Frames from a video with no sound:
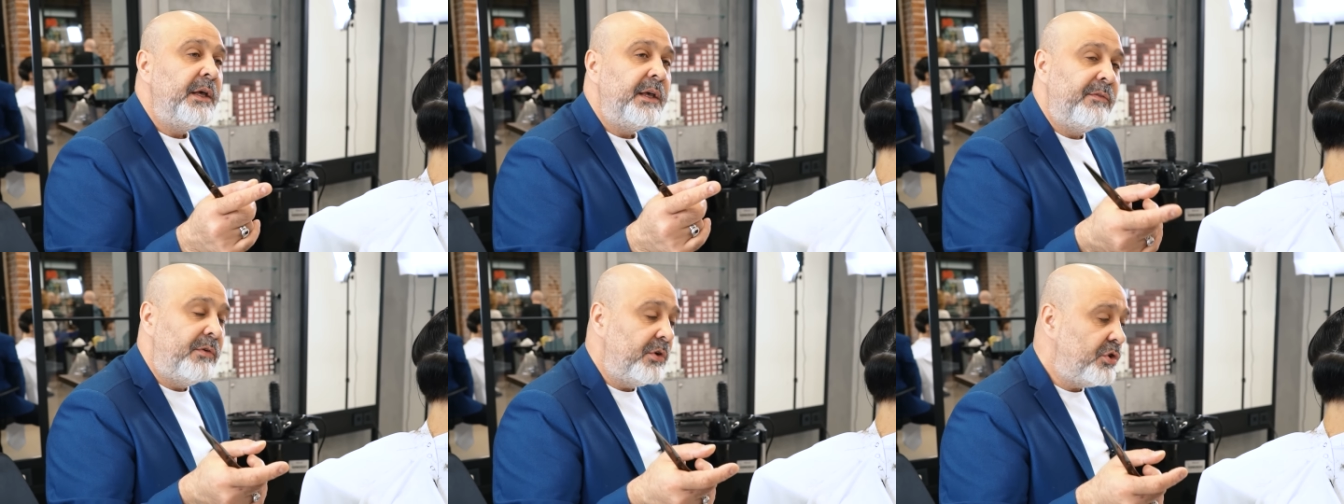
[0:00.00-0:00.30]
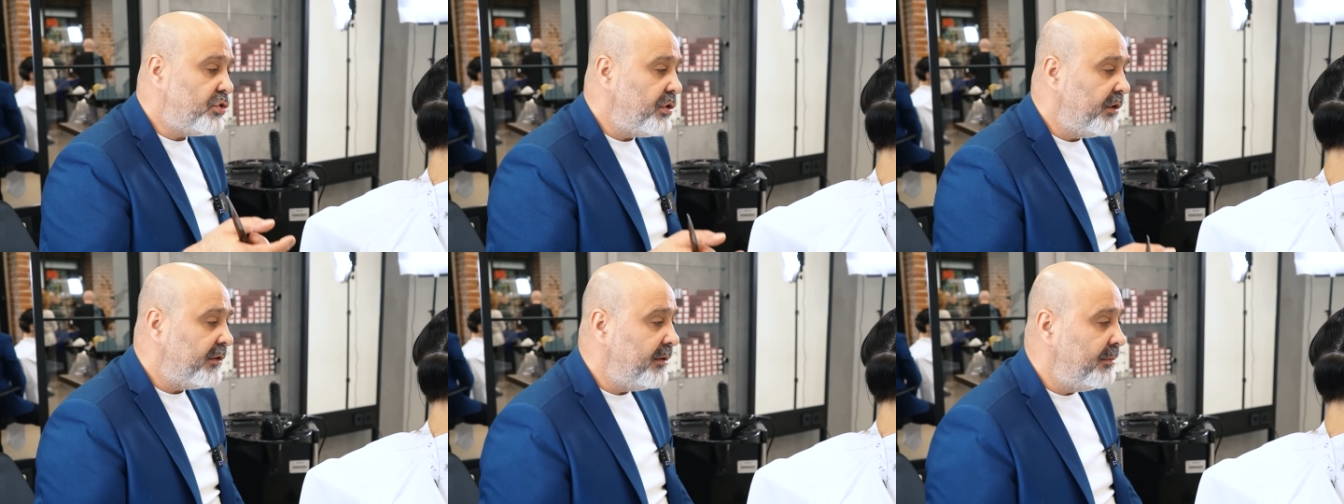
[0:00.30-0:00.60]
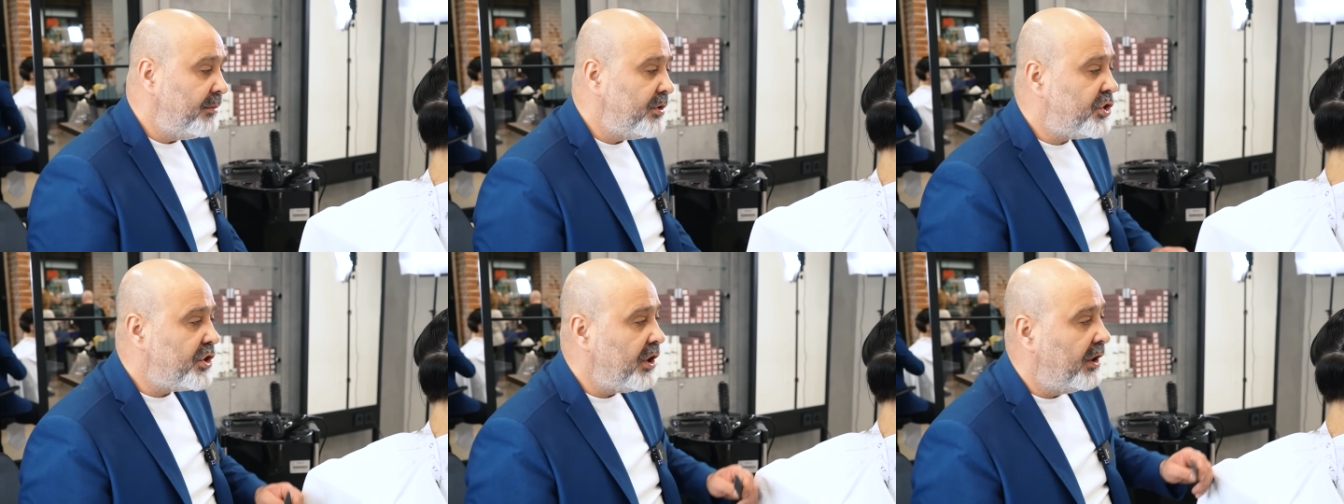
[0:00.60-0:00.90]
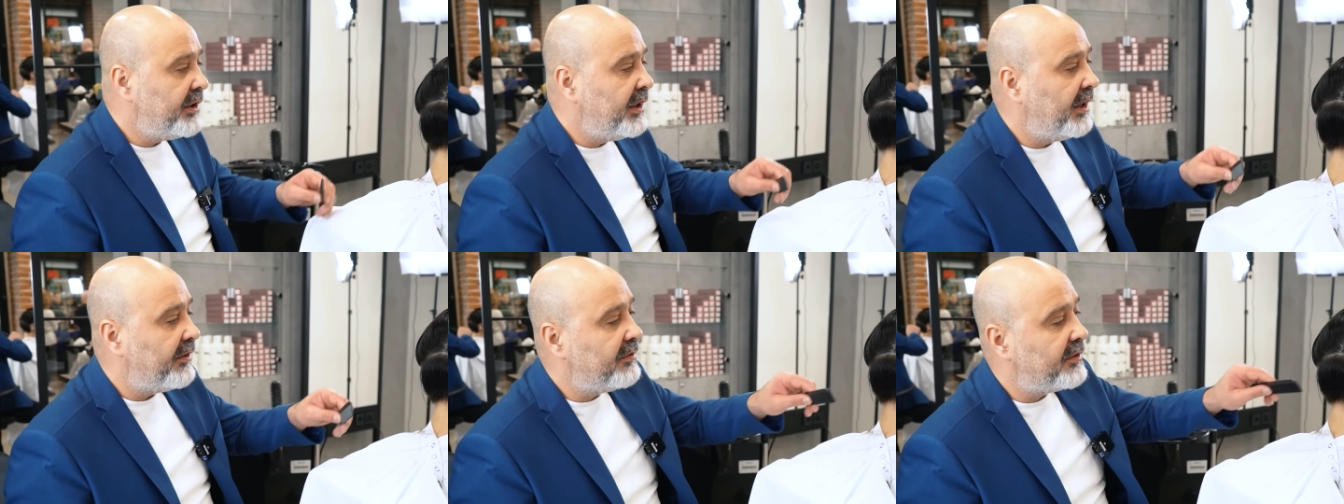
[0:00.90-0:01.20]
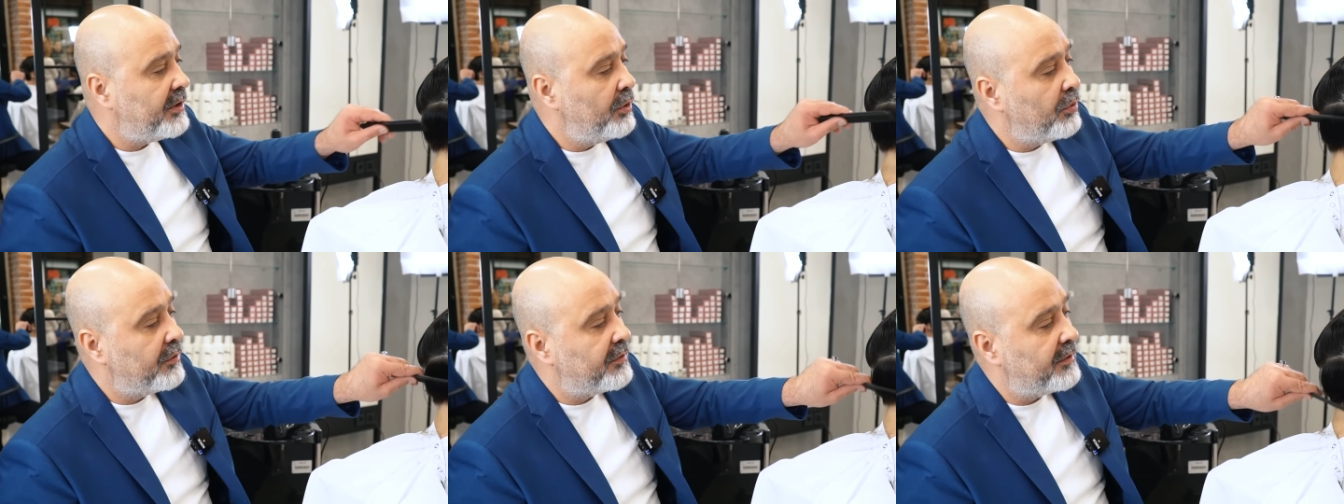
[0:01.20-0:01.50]
И вот что я замечал. Я
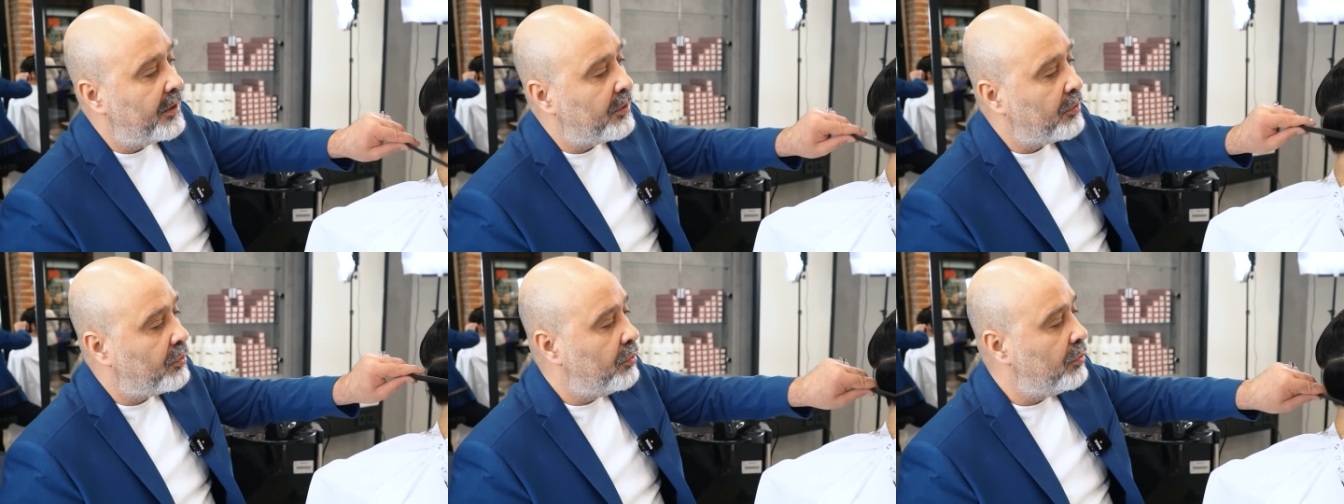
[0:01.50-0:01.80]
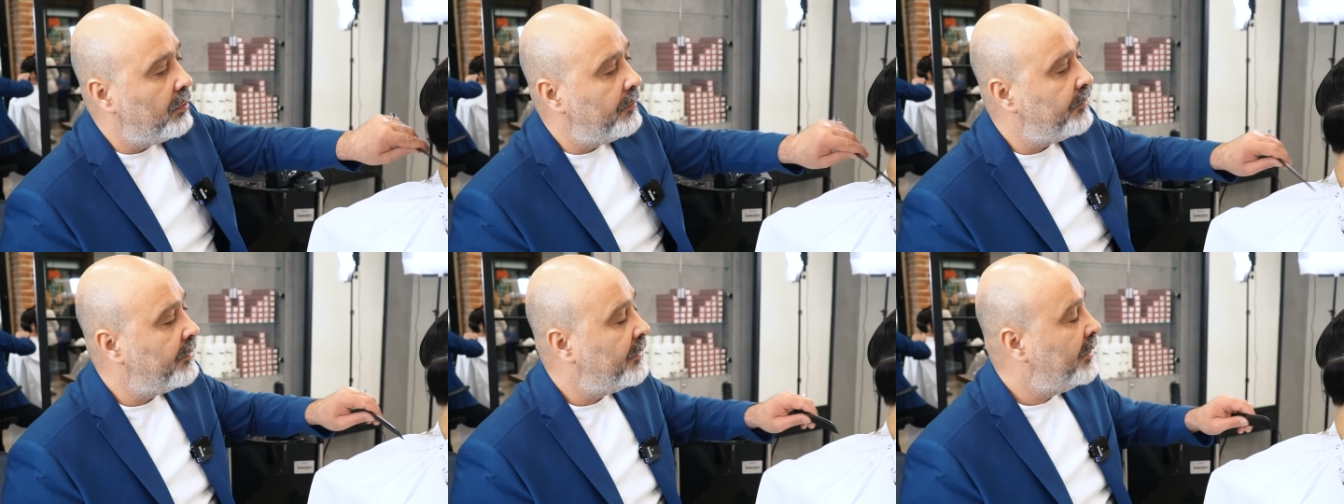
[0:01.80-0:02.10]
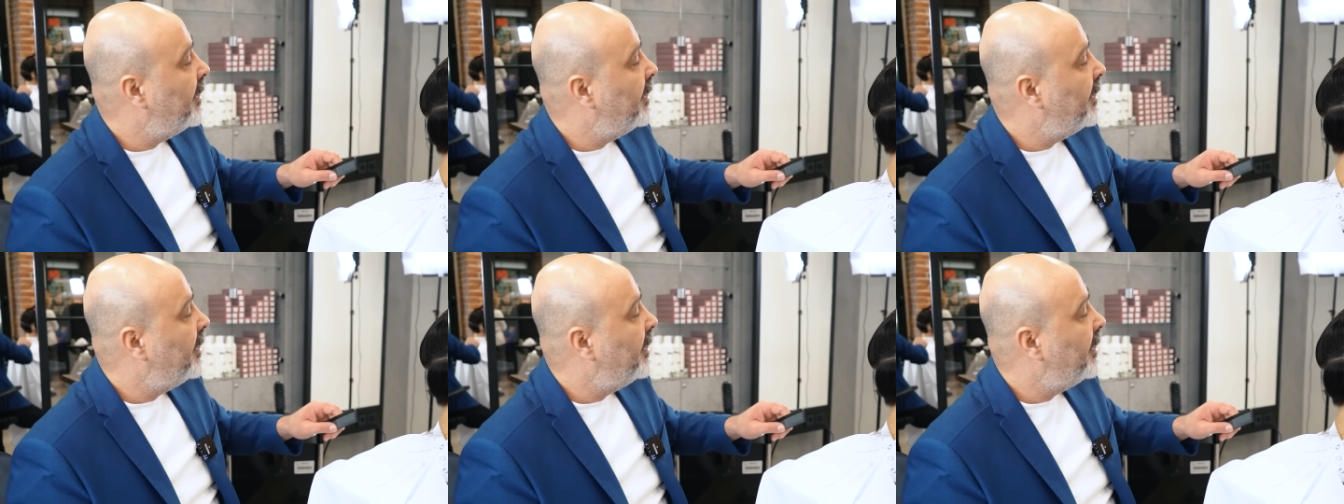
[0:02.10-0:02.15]
встаю к станку,